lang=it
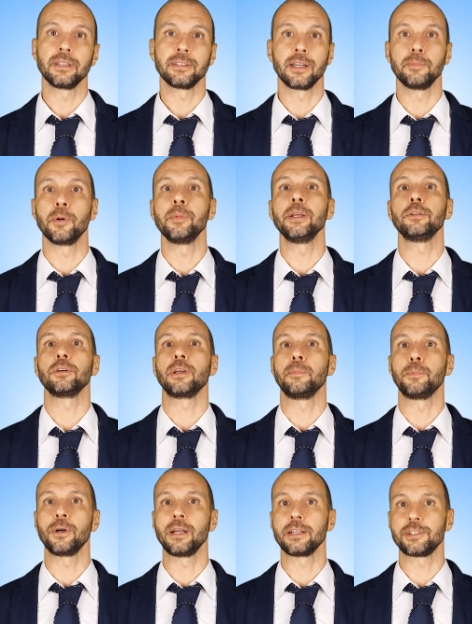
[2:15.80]
dal momento che
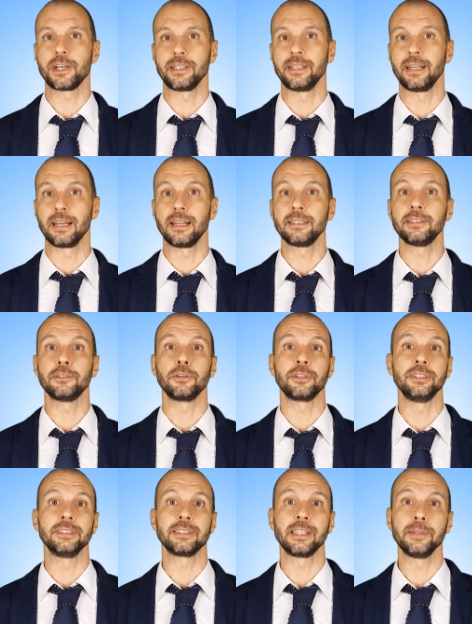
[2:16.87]
puoi accedere all'editor
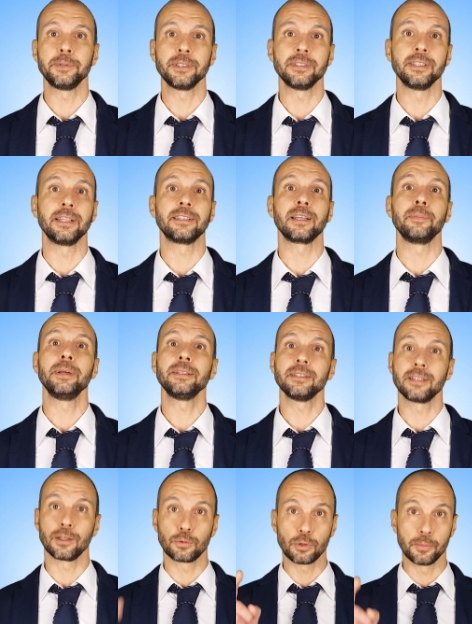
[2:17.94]
di script direttamente
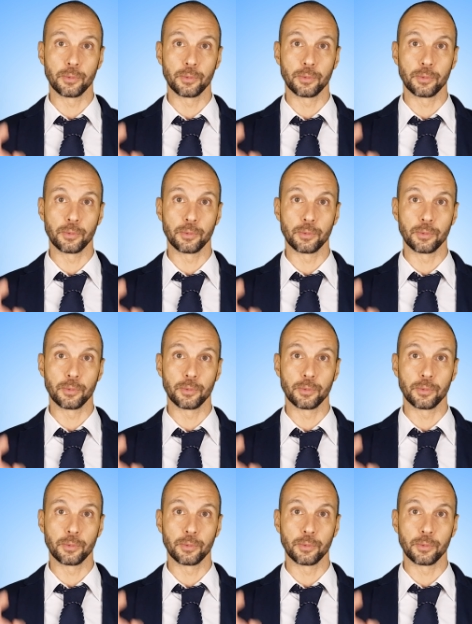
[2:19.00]
dal tuo